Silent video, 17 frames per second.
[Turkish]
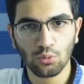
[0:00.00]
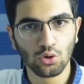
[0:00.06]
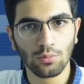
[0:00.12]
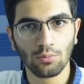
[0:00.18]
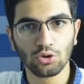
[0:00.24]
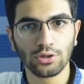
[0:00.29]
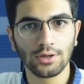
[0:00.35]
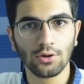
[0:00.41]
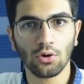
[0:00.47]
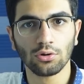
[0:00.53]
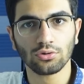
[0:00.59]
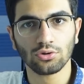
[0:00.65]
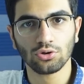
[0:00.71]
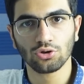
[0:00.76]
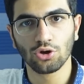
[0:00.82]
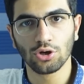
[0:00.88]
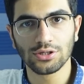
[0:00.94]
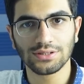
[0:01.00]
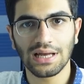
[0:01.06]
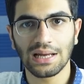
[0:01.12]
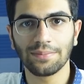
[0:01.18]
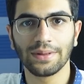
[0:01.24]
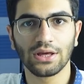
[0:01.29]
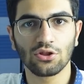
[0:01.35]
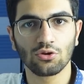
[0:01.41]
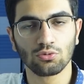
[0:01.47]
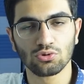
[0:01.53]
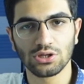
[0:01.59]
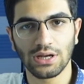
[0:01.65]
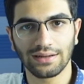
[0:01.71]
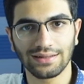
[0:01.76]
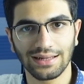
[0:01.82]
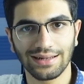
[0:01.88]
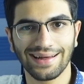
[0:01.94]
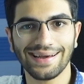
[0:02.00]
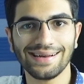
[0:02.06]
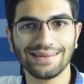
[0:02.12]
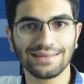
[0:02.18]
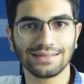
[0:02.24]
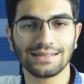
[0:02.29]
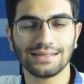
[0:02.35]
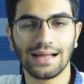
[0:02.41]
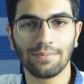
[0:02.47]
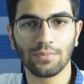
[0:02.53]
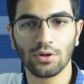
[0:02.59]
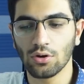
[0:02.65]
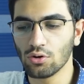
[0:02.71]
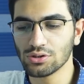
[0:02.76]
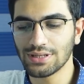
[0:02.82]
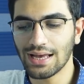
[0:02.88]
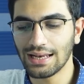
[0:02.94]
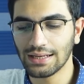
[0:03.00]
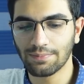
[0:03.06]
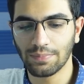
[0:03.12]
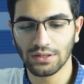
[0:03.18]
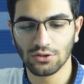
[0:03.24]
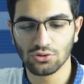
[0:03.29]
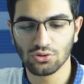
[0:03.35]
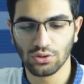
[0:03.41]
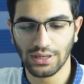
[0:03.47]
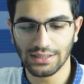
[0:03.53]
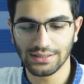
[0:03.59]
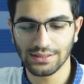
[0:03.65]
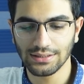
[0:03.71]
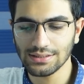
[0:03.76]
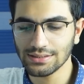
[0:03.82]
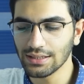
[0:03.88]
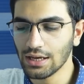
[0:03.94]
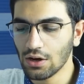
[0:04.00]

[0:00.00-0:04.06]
pro modeli olduğunu göstermek için uzaktan ayırt edilen bir özellik bana sorarsanız.